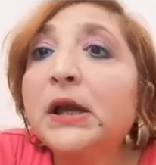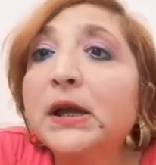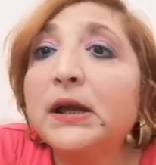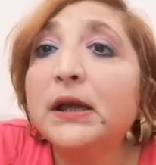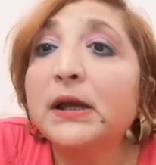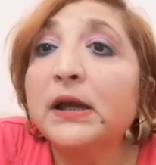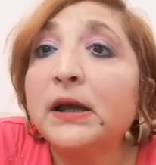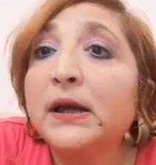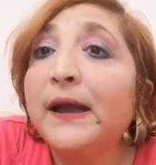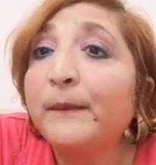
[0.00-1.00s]

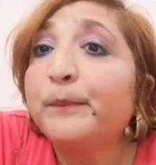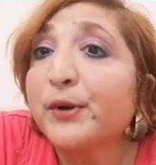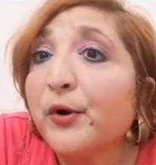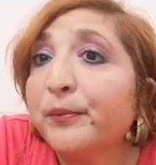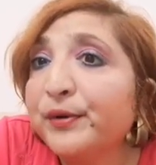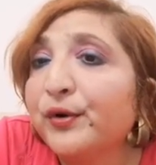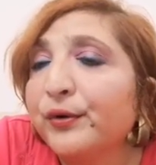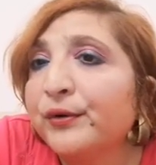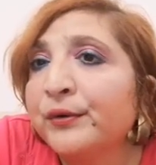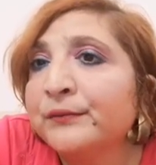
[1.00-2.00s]
eh, è
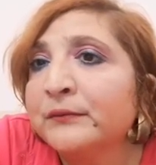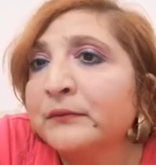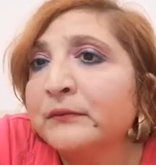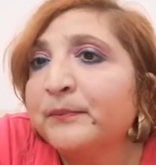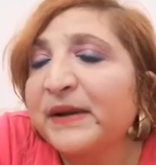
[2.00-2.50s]
proprio ehm,